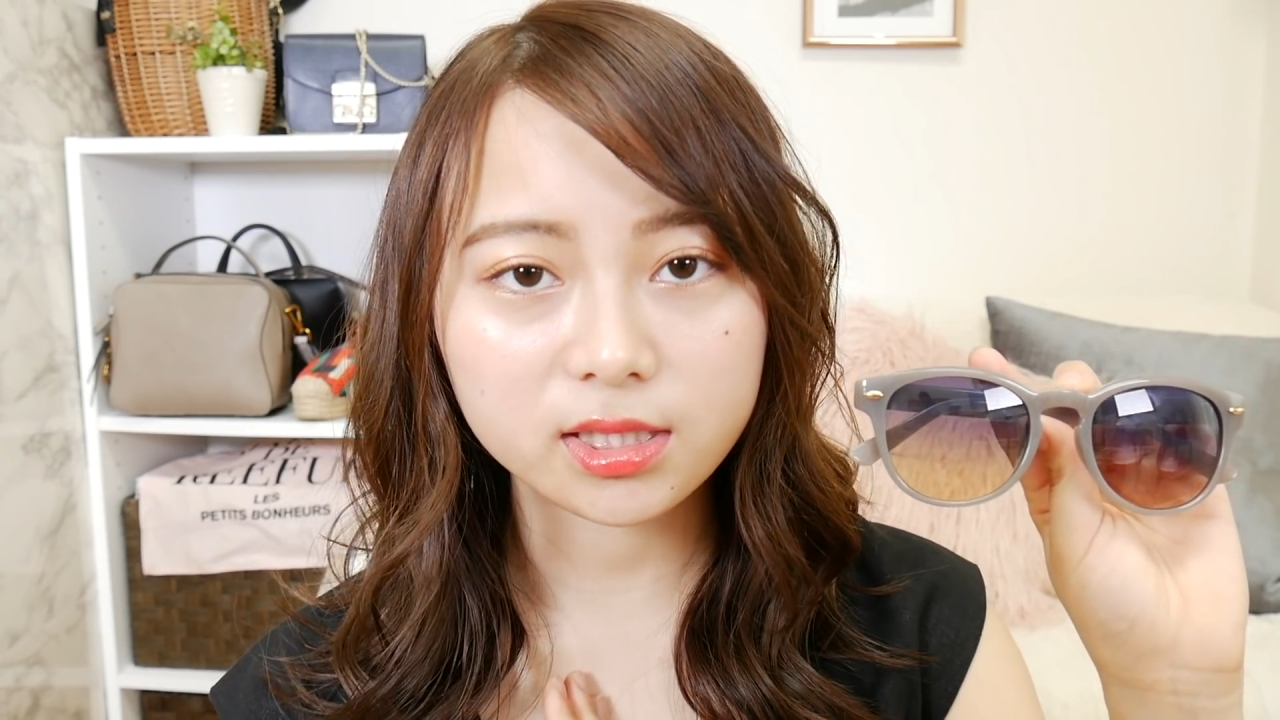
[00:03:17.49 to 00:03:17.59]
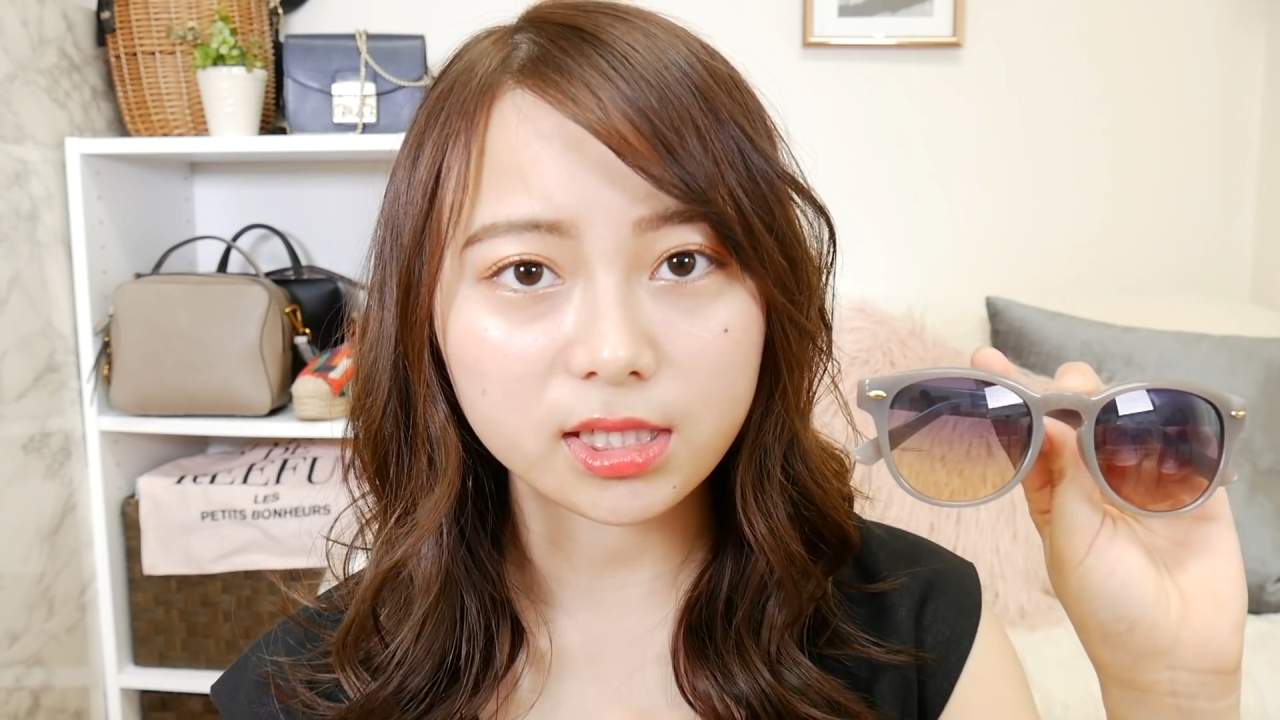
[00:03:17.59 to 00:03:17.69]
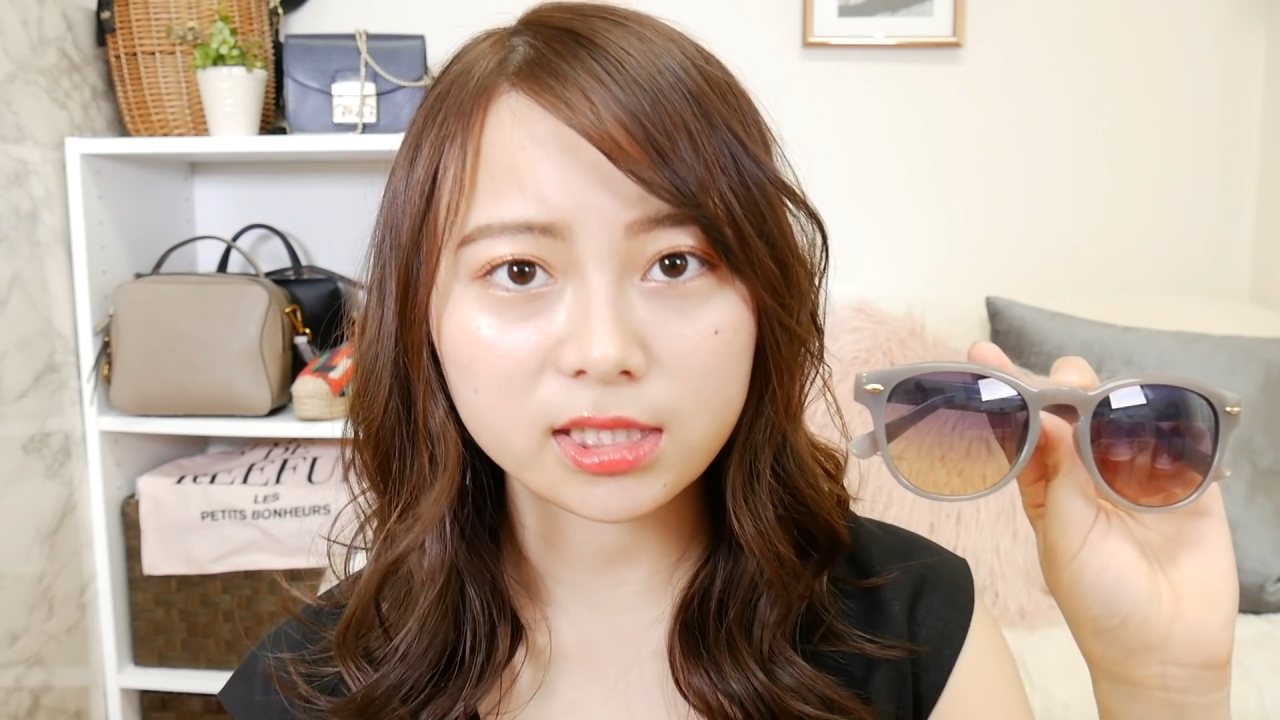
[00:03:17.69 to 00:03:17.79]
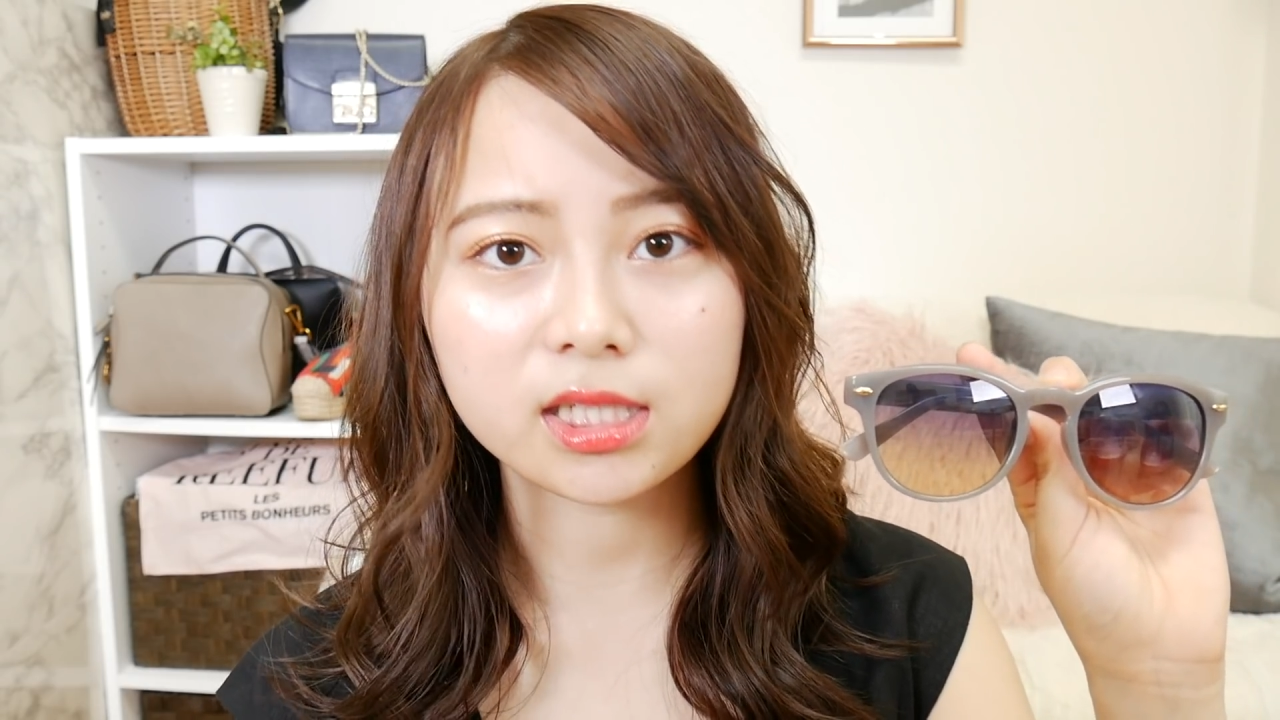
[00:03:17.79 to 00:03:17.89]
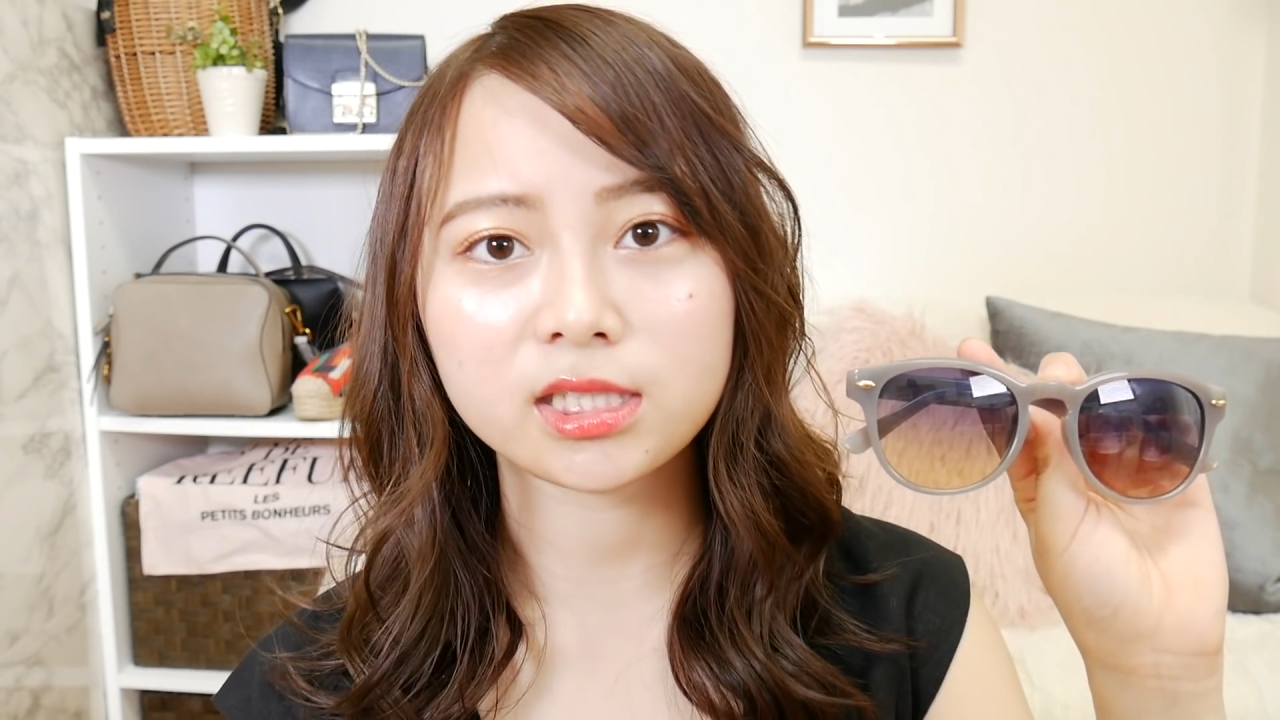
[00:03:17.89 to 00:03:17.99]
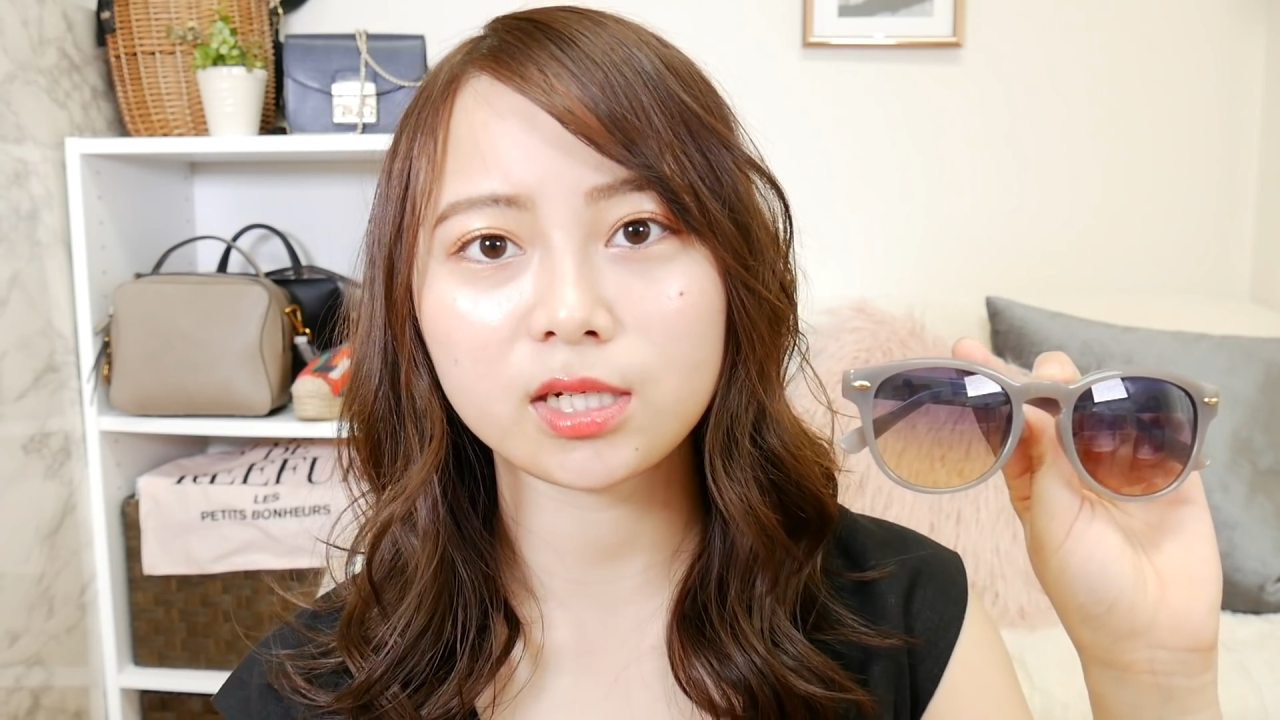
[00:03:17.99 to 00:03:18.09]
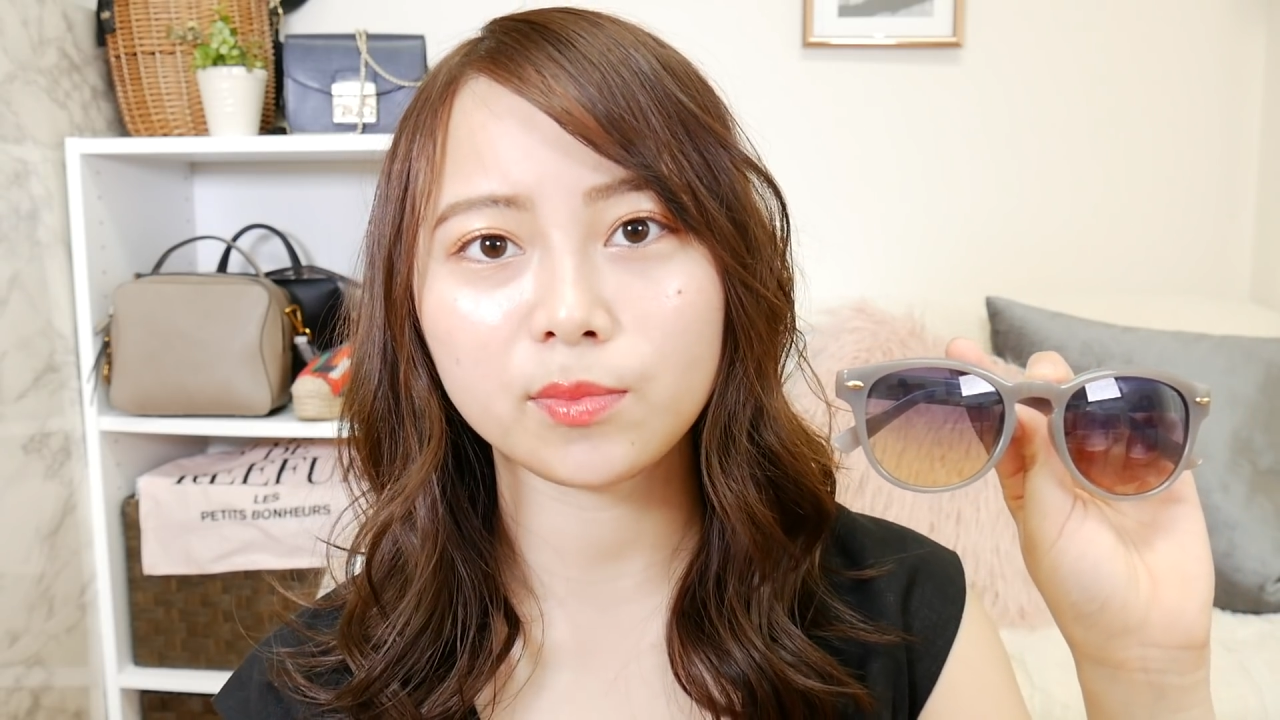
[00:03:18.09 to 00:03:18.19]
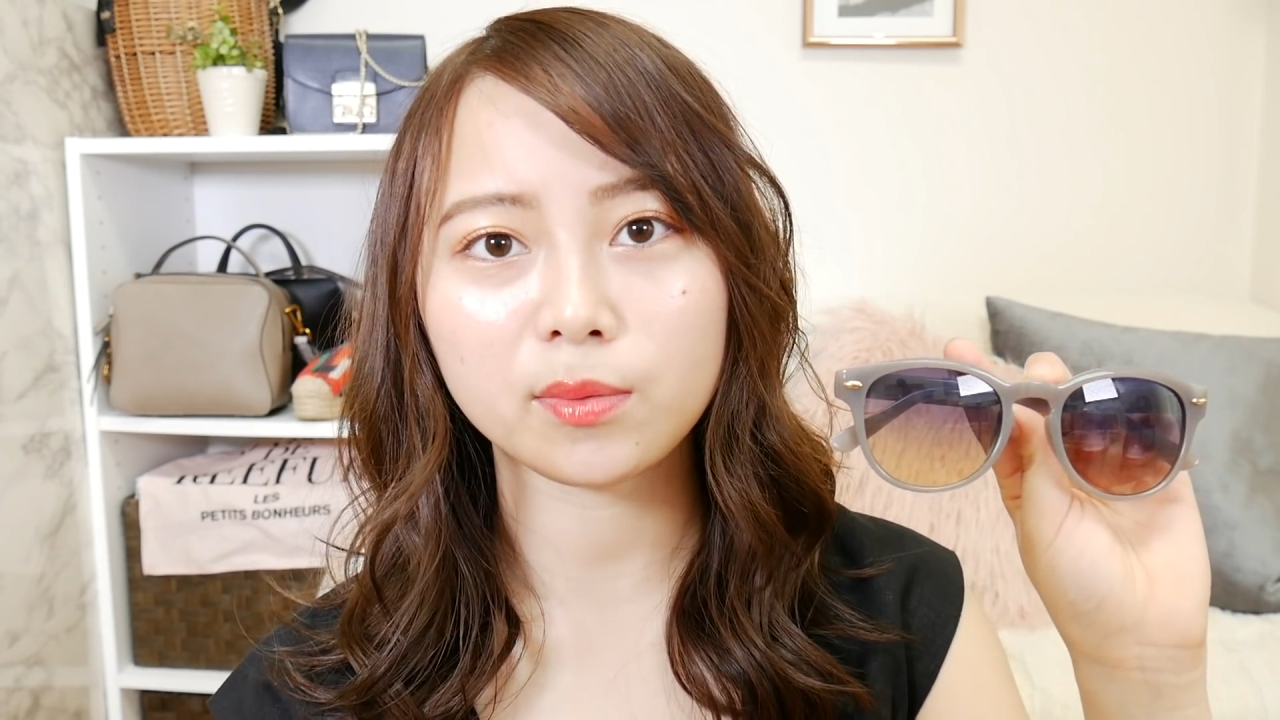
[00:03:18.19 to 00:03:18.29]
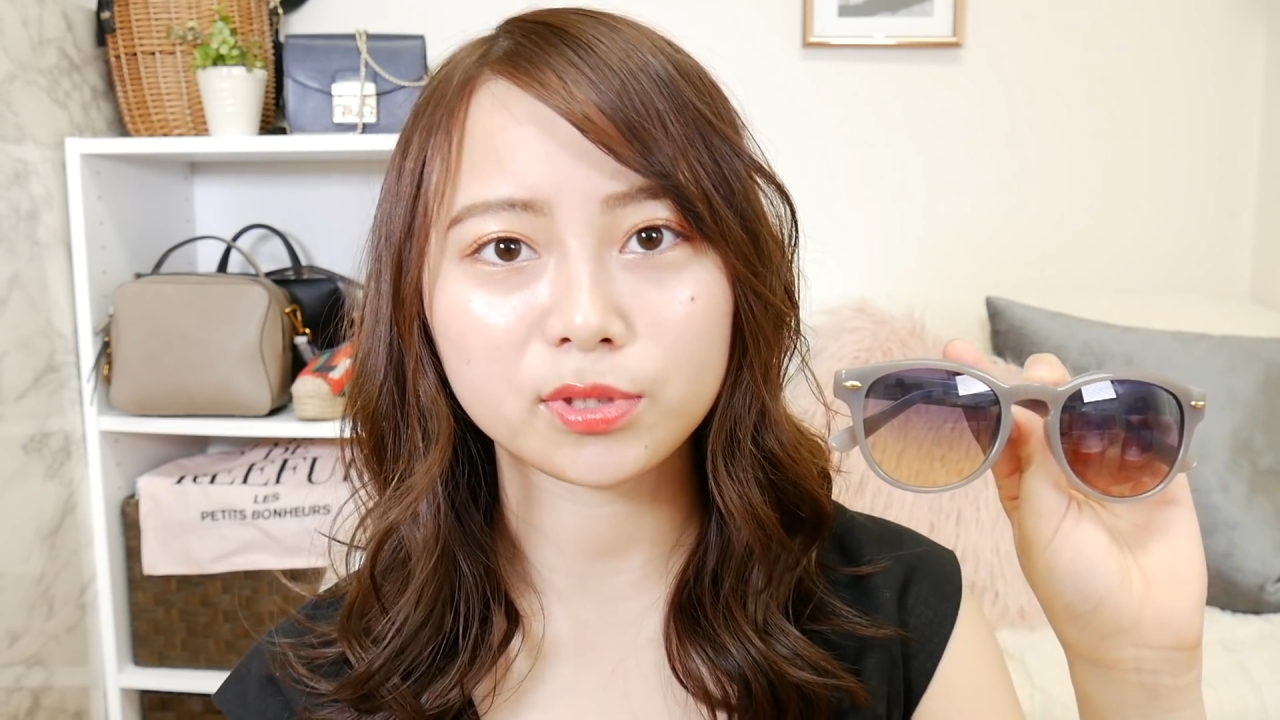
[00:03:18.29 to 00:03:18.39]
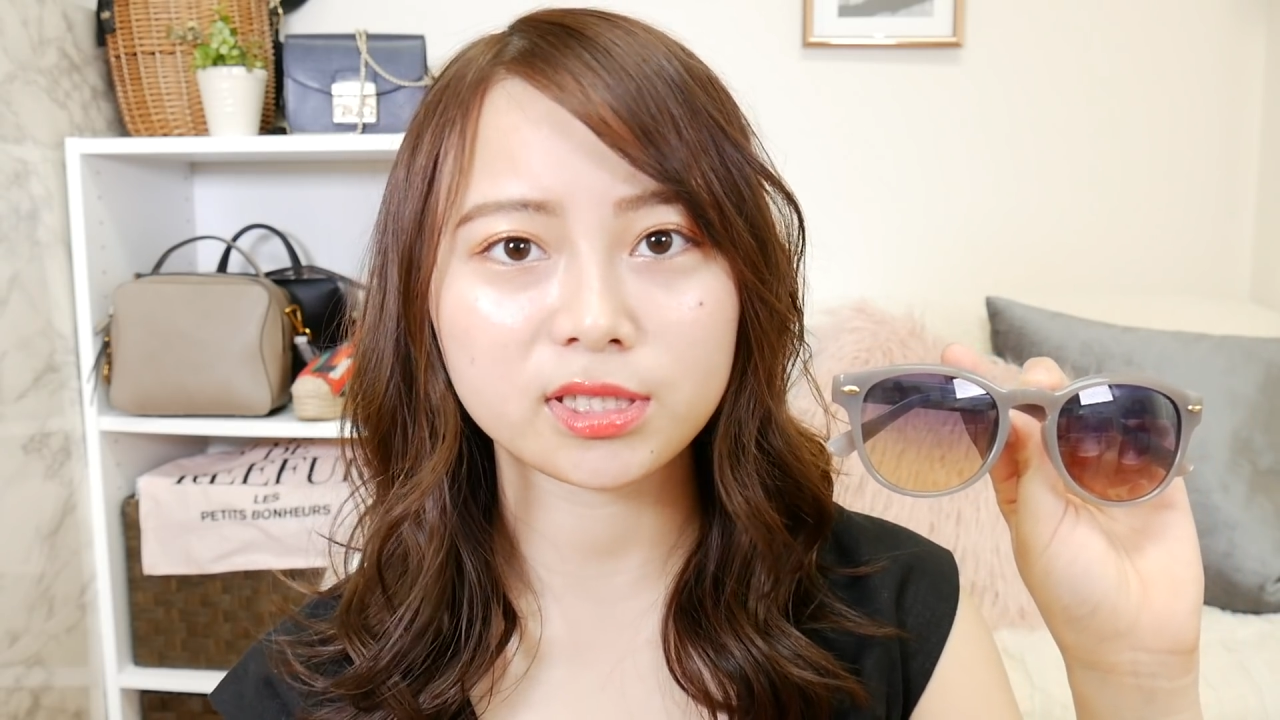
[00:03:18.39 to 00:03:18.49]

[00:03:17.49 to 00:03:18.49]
ちゃ日差しが眩